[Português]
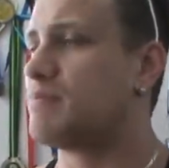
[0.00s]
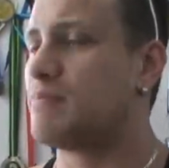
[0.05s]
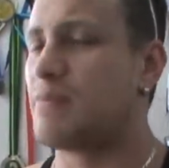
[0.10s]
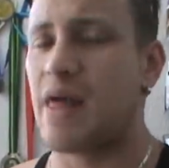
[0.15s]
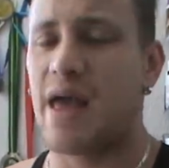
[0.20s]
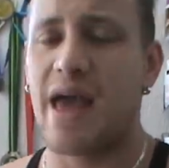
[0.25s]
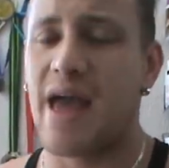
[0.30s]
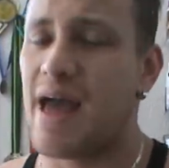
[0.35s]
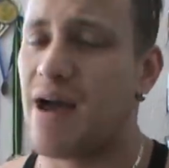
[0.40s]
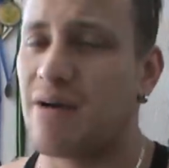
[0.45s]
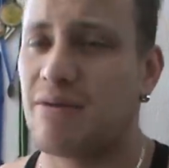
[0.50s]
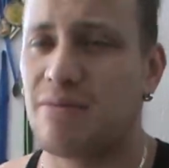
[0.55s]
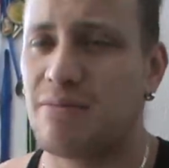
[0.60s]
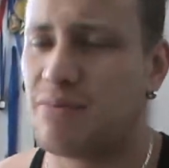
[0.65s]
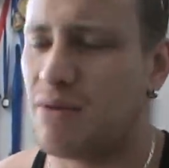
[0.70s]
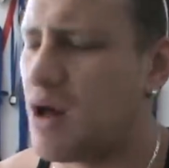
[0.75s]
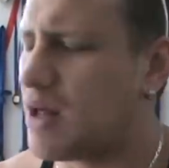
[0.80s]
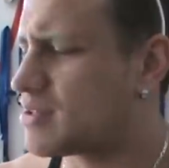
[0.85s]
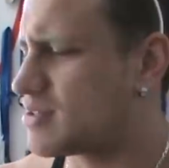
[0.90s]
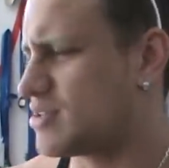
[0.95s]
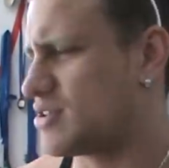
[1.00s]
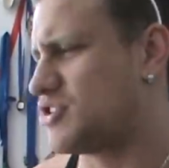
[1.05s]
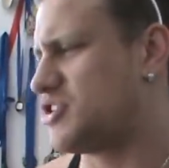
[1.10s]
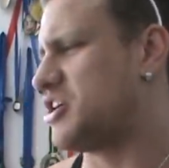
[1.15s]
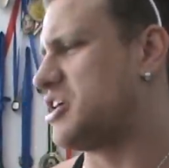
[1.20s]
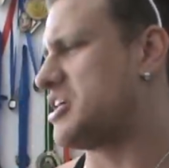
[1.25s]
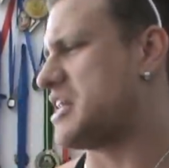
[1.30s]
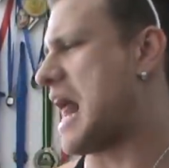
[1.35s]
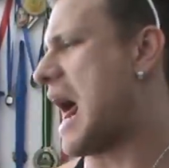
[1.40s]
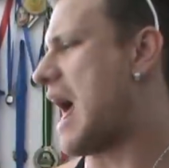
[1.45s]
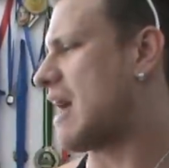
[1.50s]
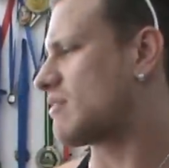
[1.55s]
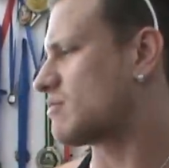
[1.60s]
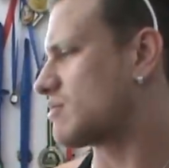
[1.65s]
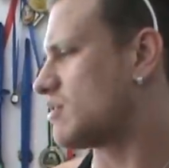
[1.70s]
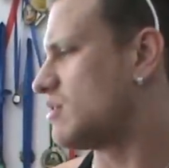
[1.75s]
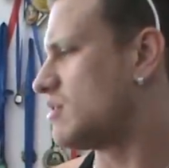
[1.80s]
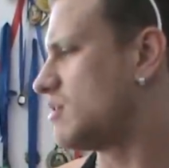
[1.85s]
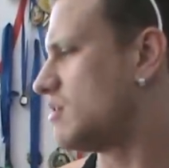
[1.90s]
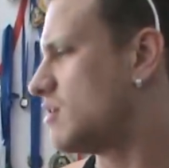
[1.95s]
É, nossa, tirar!
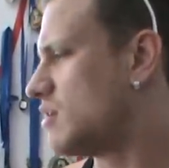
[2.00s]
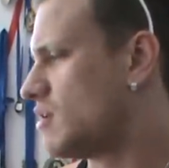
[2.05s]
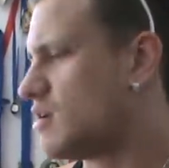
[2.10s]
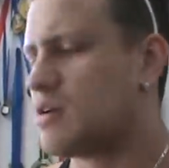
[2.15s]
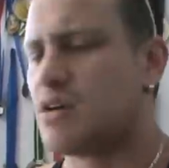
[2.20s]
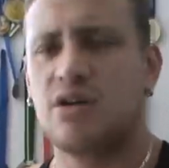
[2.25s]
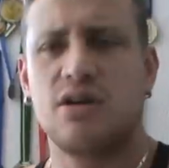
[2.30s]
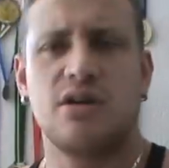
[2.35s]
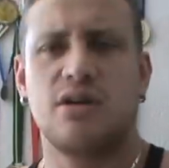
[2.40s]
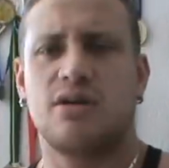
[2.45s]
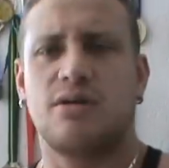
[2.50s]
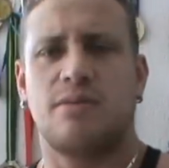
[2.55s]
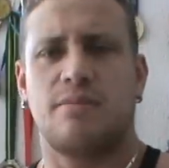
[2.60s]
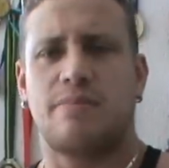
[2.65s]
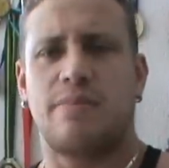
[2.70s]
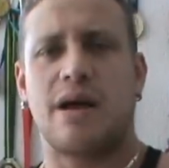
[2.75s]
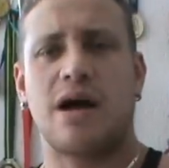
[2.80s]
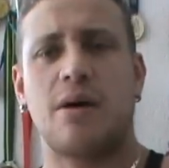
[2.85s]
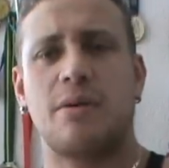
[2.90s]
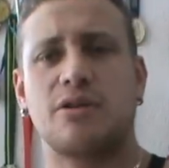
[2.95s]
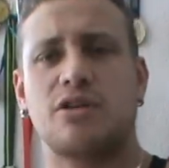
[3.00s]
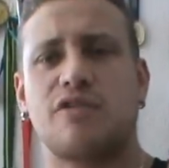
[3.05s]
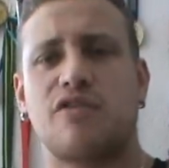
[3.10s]
Pegar umas